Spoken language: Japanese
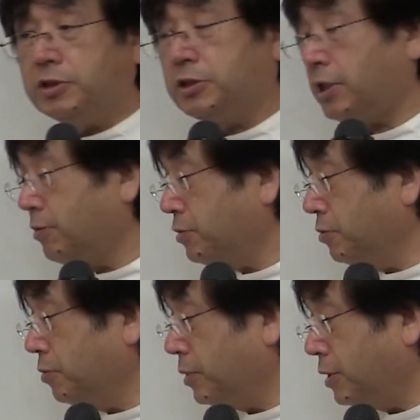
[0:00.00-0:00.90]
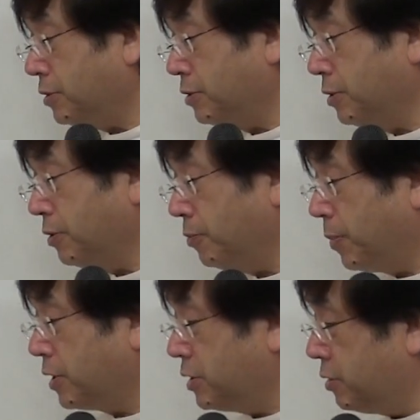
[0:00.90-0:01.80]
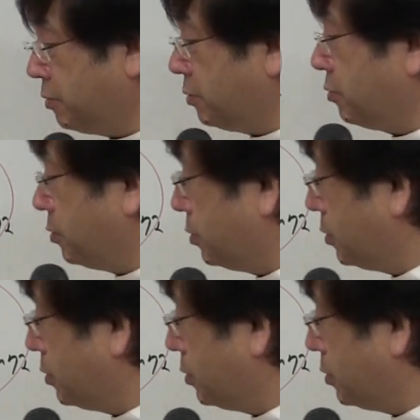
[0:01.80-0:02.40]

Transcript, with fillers: 実際はそうでもないです。パキシル、